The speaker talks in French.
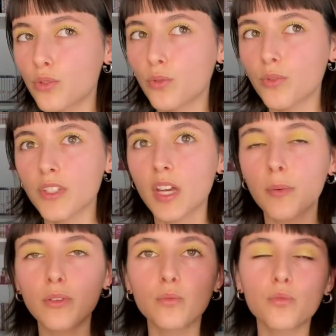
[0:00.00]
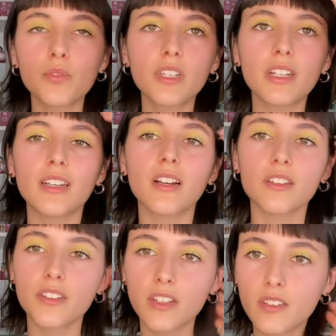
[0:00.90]
considère pas non plus qu'il est
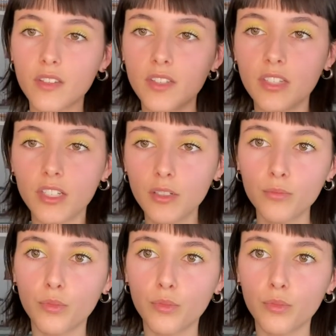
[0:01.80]
un sexe assigné.